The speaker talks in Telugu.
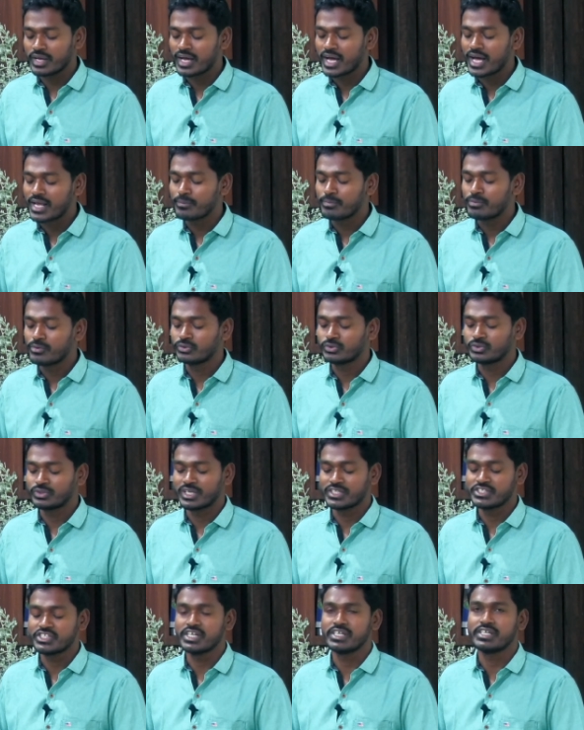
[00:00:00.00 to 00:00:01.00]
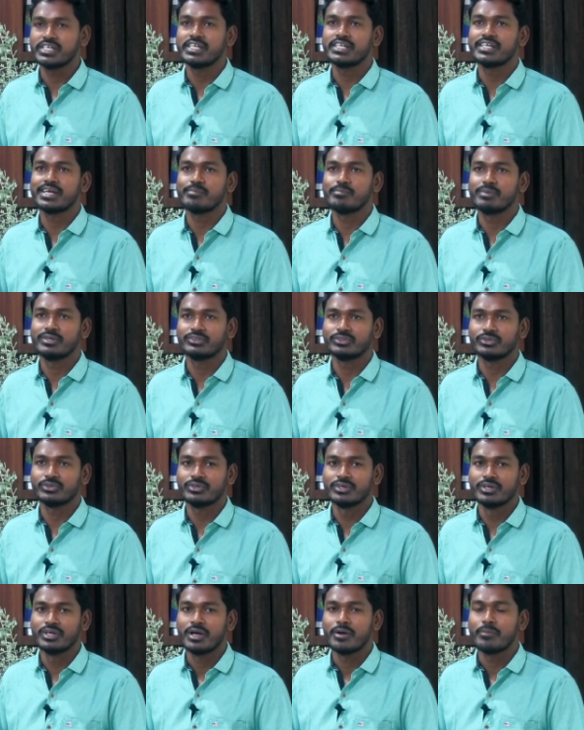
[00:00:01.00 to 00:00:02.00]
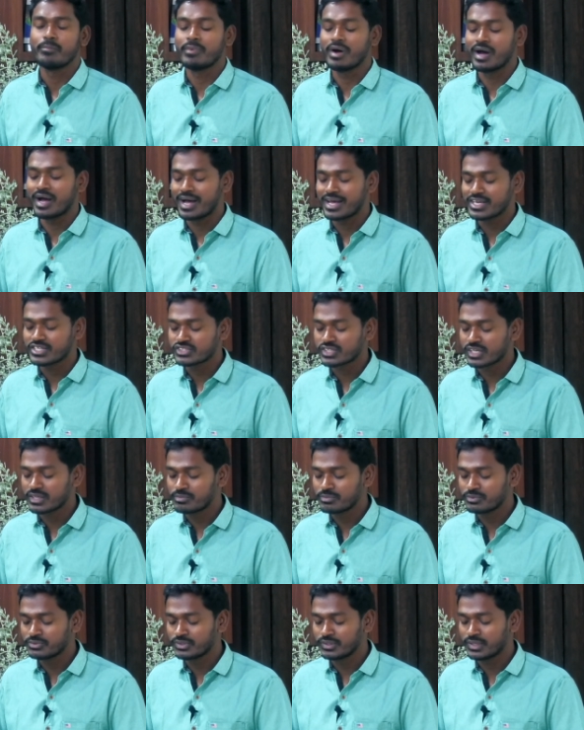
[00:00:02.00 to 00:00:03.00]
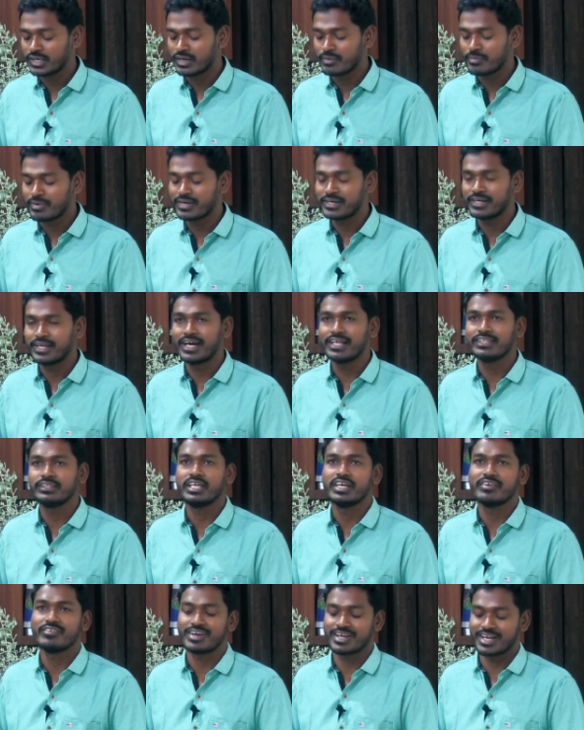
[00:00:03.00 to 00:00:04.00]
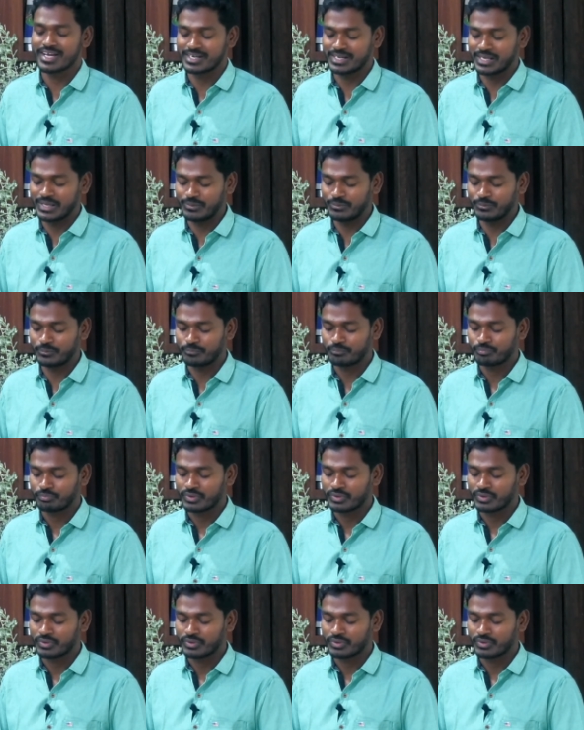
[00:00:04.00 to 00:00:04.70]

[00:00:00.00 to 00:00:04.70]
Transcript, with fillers: గారిపోతున్న చట్నీ డబ్బతో మా హాస్టల్ ముందు నిలబడ్డ దేవగన్నేరు